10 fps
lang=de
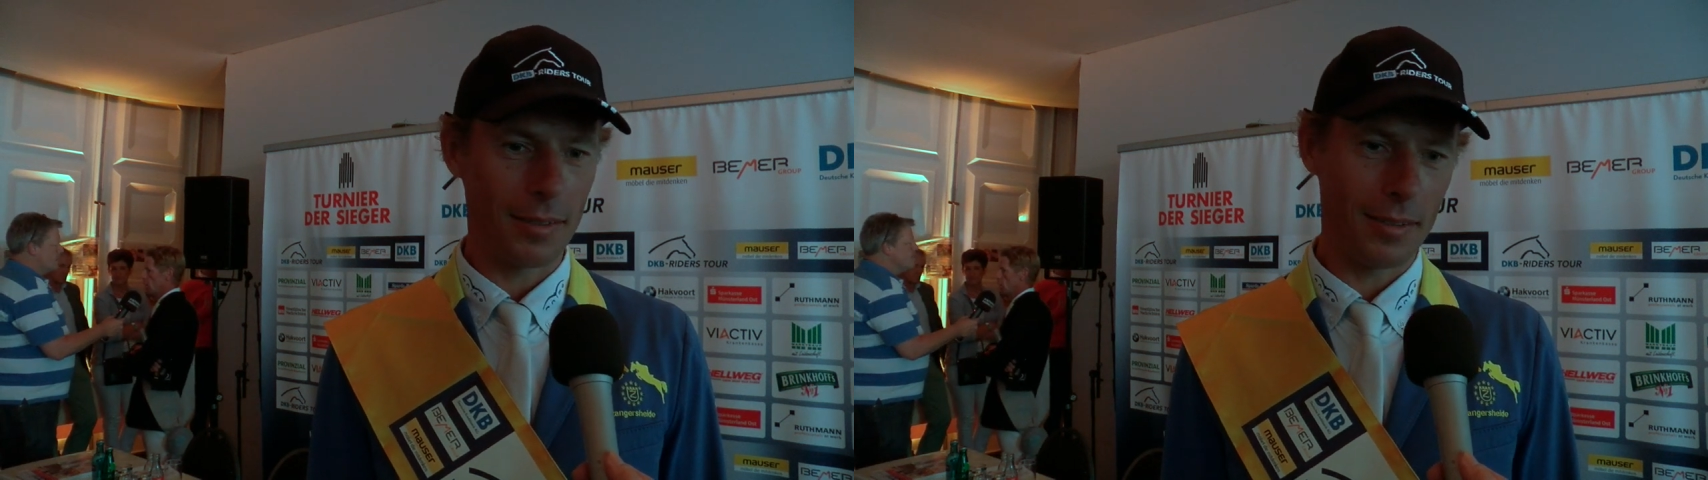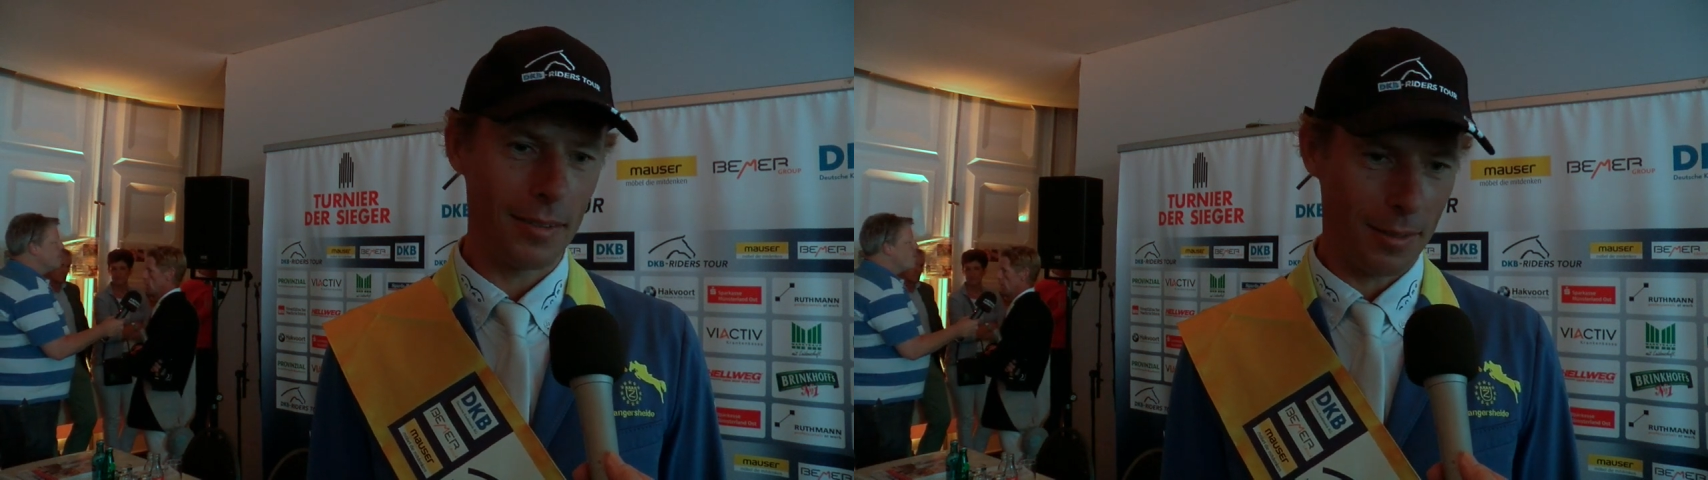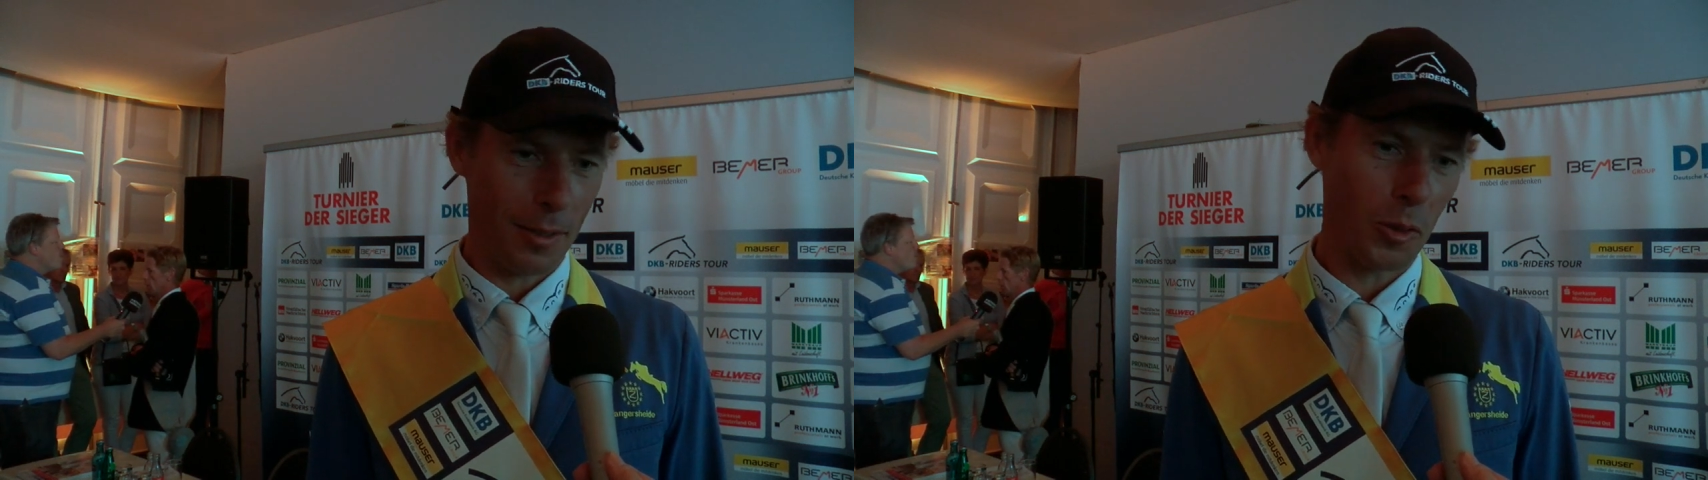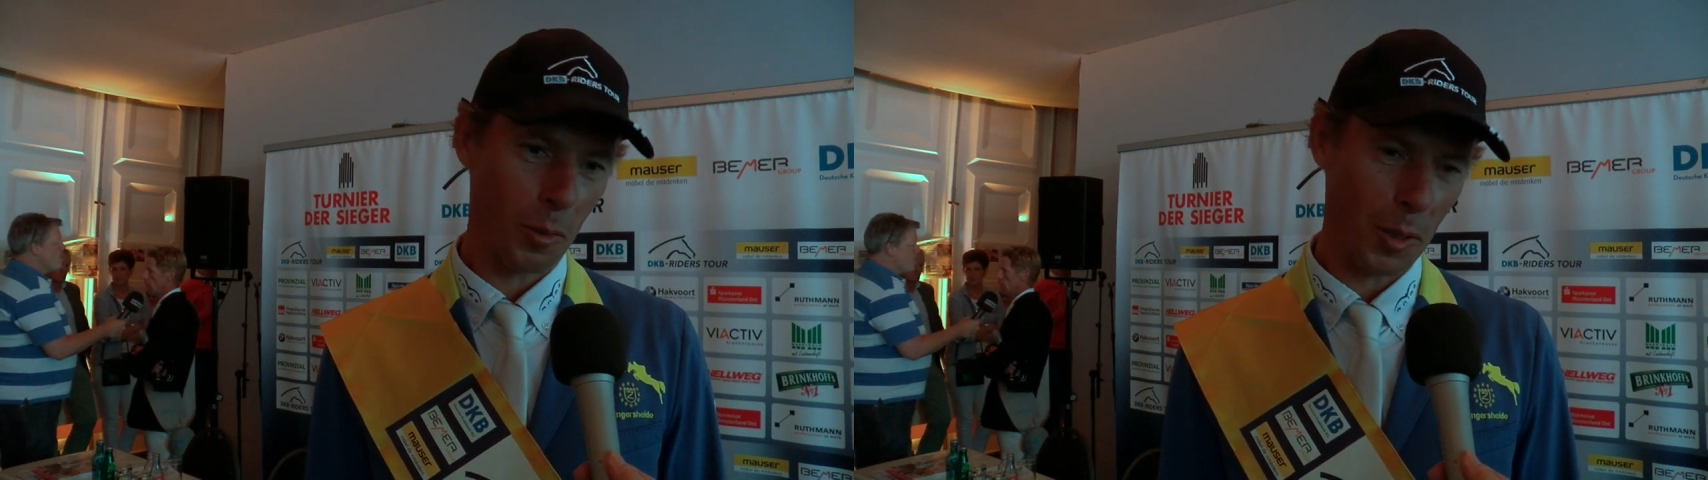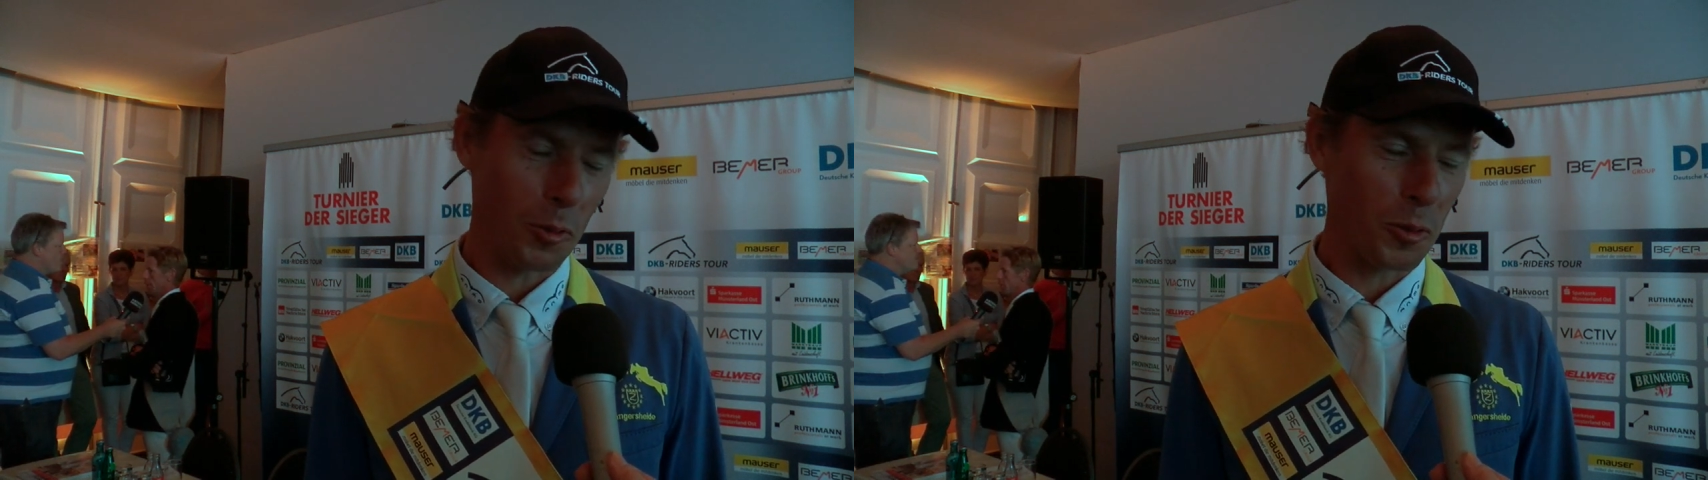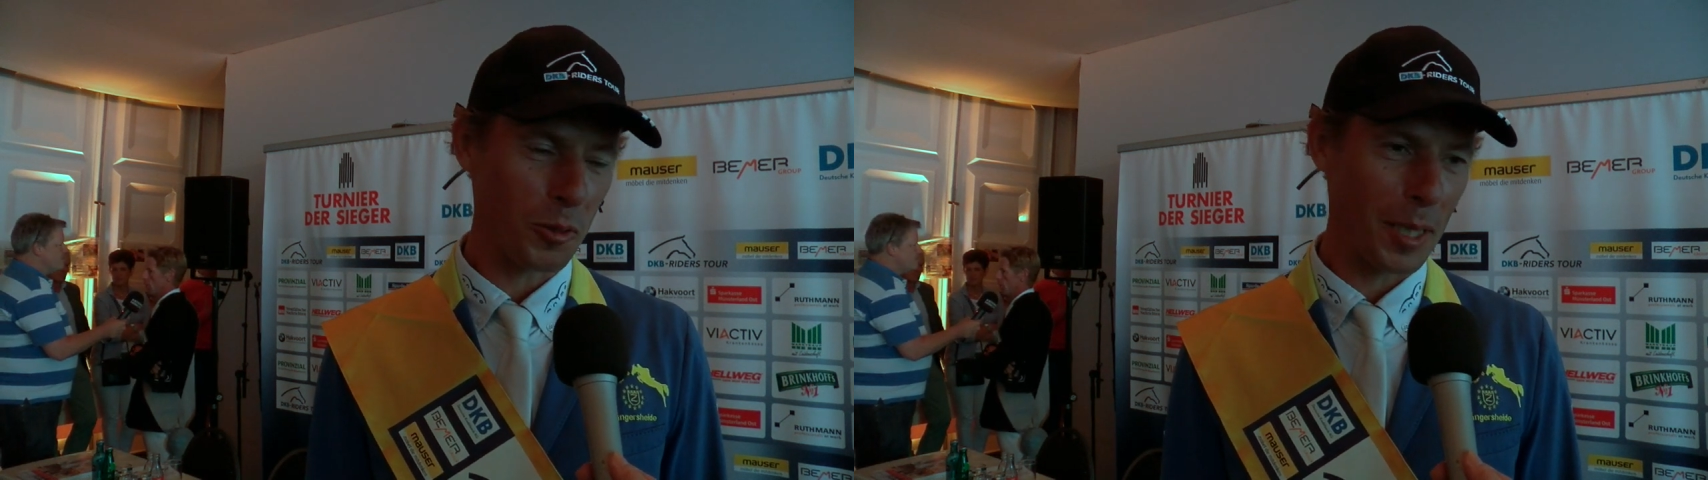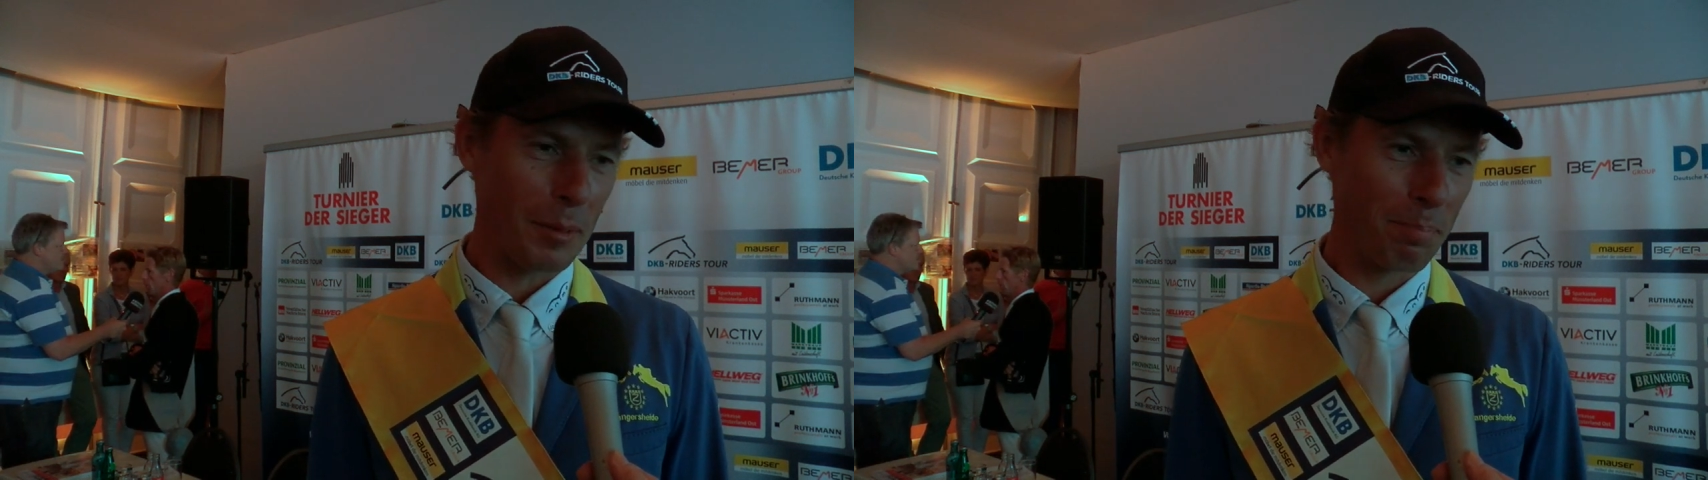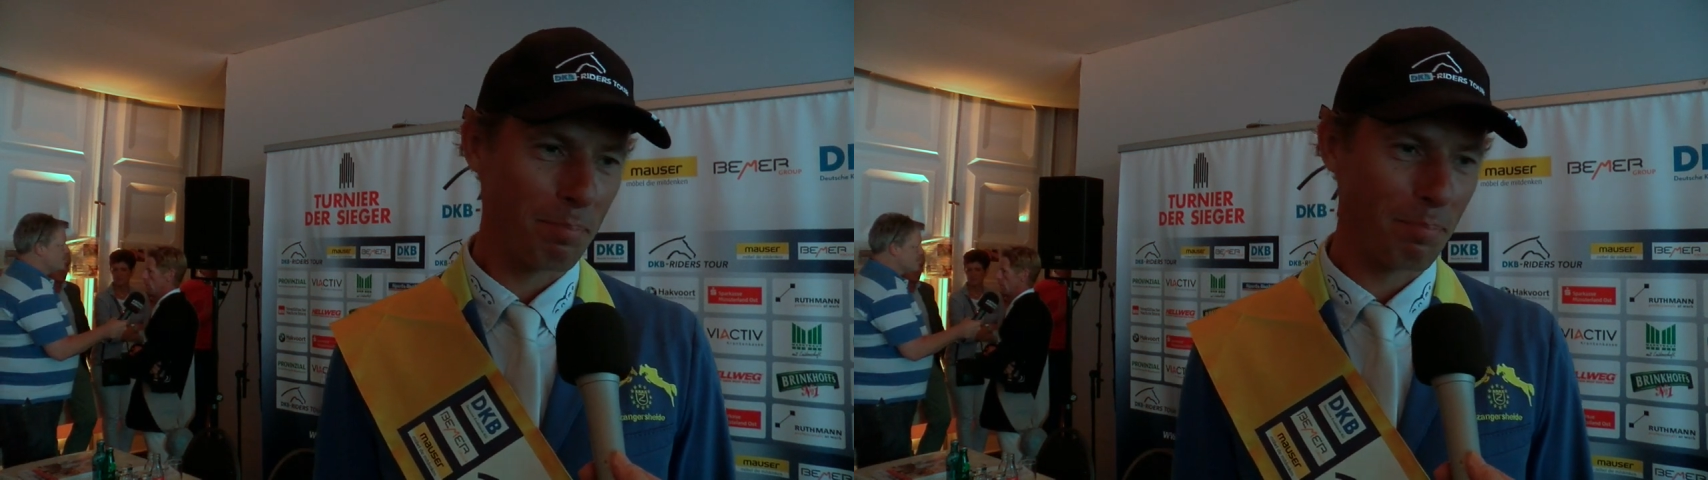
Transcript: äh, auch nochmal gut zu sein.